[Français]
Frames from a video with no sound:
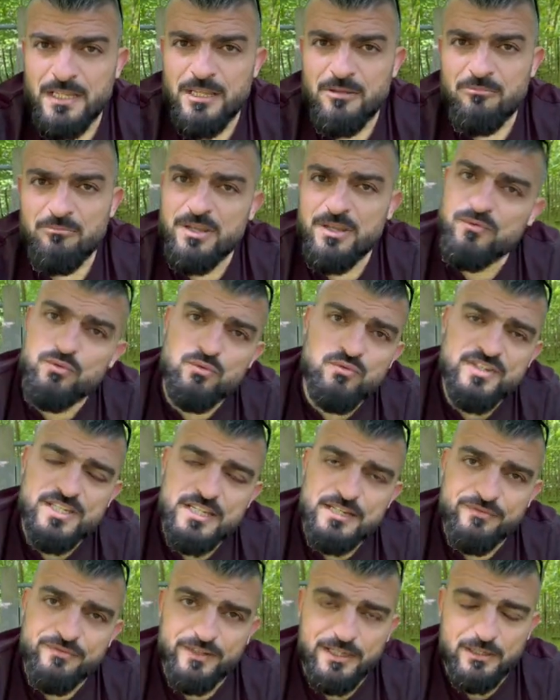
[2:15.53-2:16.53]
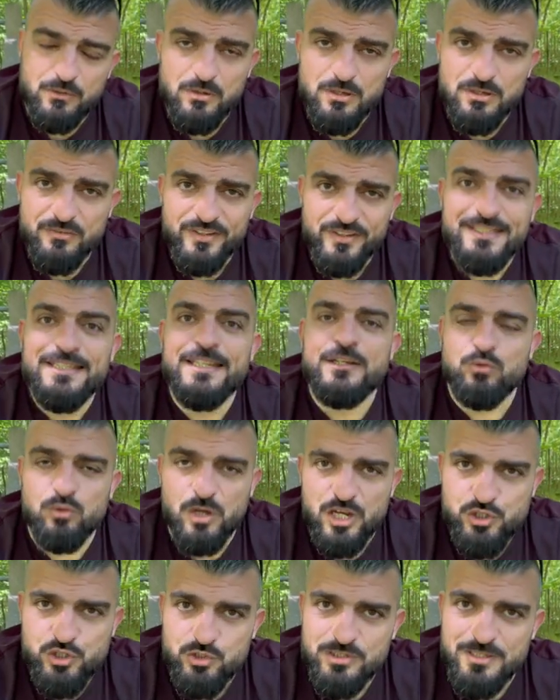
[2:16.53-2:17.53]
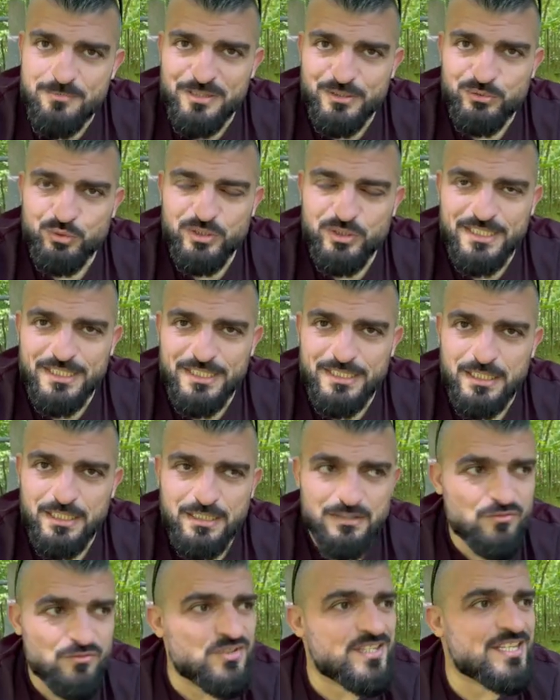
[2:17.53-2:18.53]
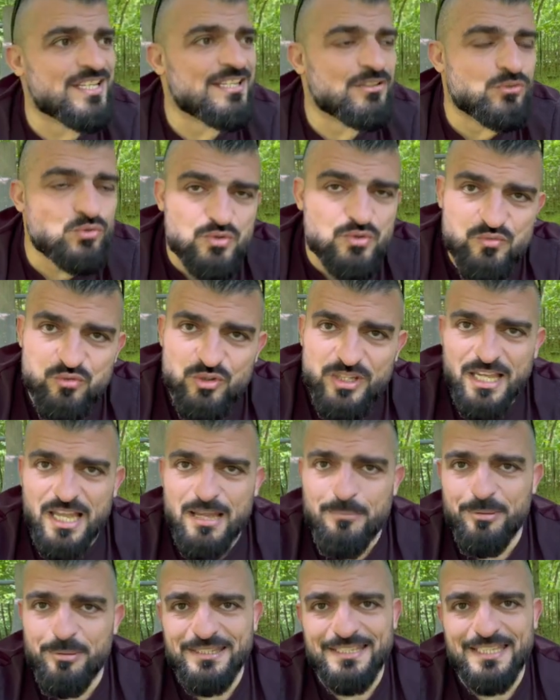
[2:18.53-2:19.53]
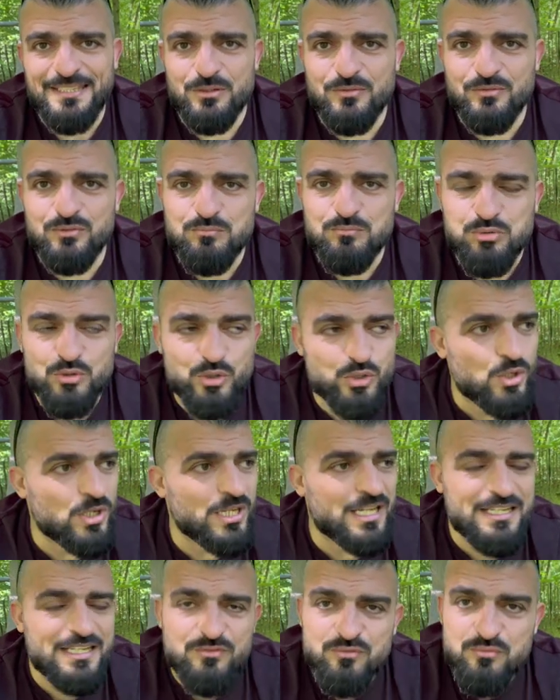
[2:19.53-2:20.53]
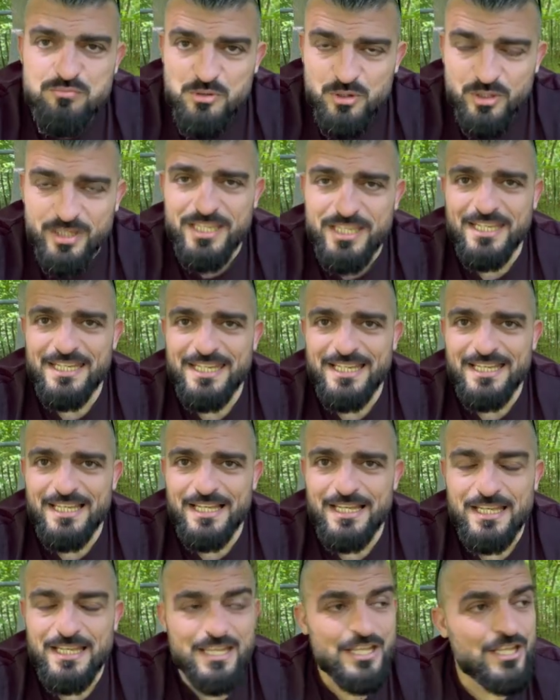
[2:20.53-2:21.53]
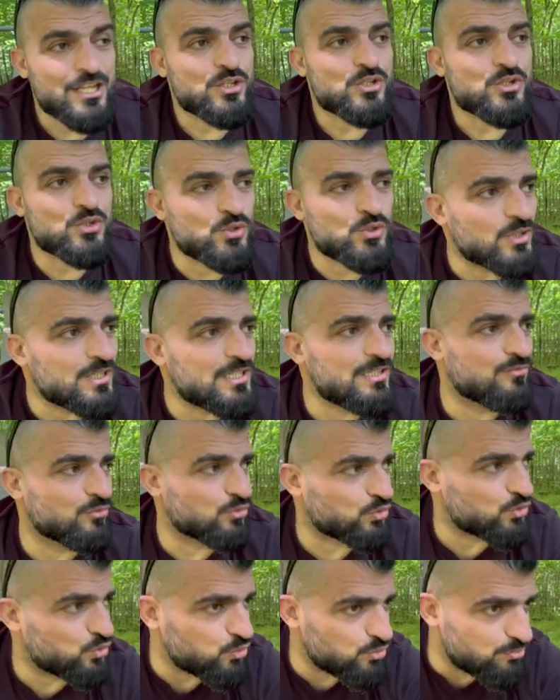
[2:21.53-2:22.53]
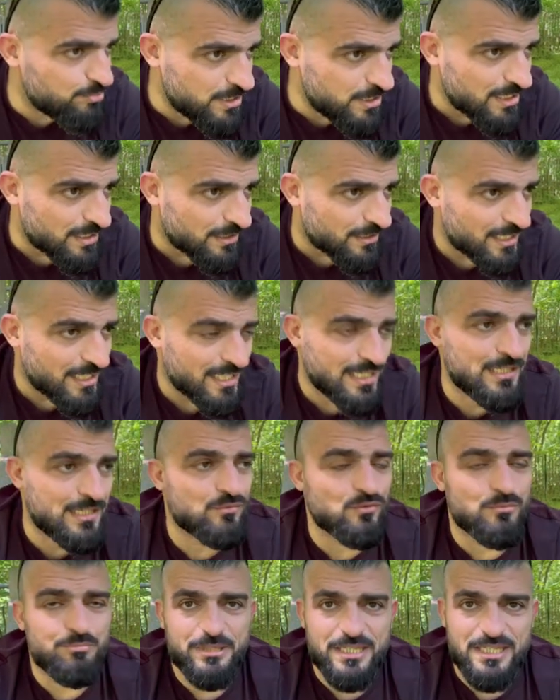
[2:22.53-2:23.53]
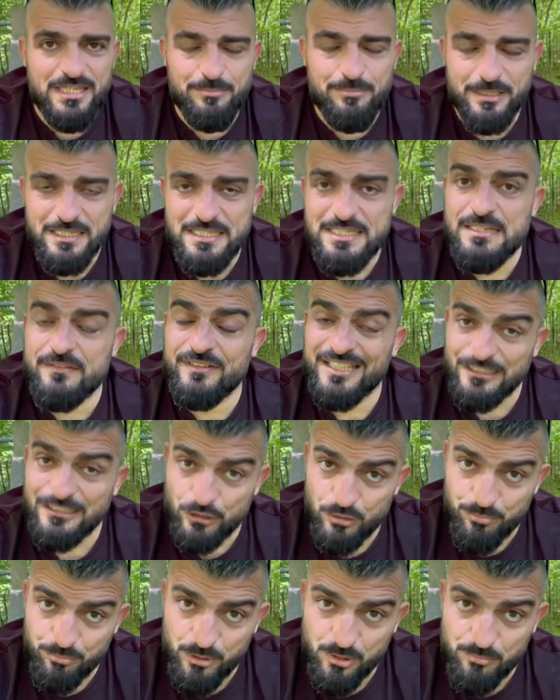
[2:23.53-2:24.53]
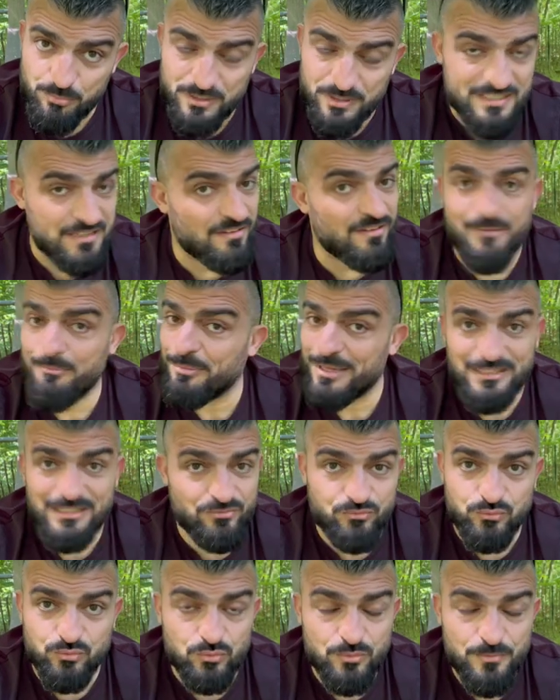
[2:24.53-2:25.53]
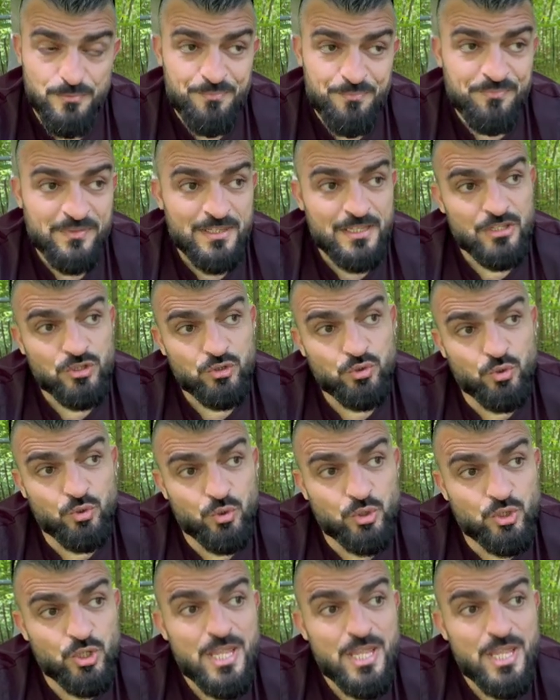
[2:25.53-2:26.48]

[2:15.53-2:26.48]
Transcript: mais vous, vous allez faire quoi en fait, les courageux des plateaux télé là Vous allez tous vous carapater dans vos bunkers et aller vous planquer, les gars. Ceux qui vont subir et qui vont payer le prix, ça va être le peuple, ça va pas être vous. Donc,